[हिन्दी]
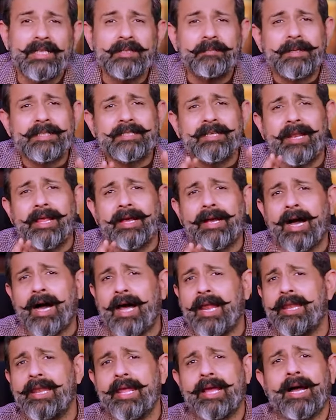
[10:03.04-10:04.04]
इस मसले का
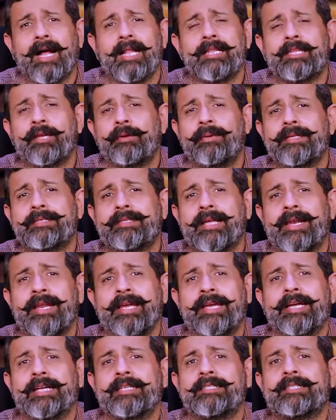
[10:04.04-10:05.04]
हल निकालते हुए
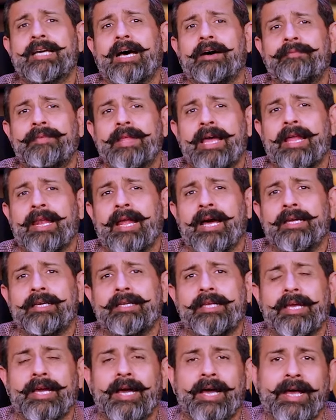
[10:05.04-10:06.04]
तहरीक इंसाफ ने
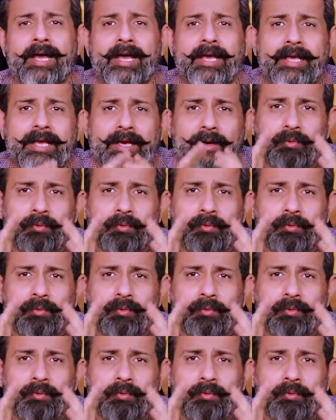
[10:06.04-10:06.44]
ऐलान किया है कि